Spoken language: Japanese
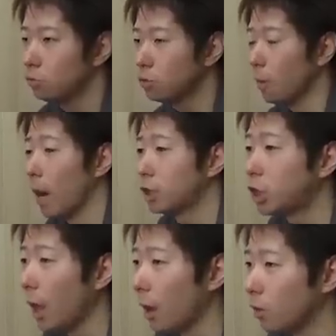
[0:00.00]
うわ
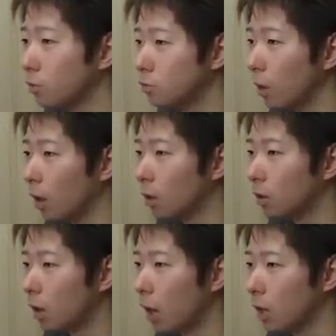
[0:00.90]
マジでうわ
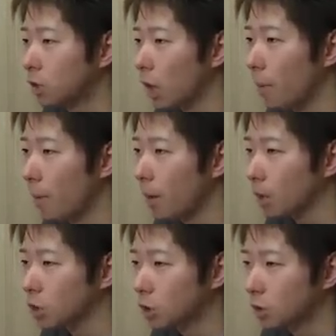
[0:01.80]
あいつ阻まれ
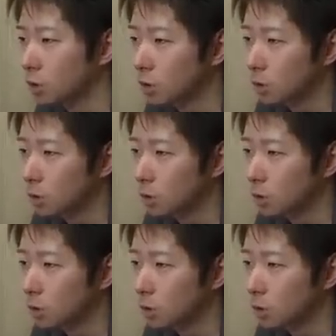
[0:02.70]
たし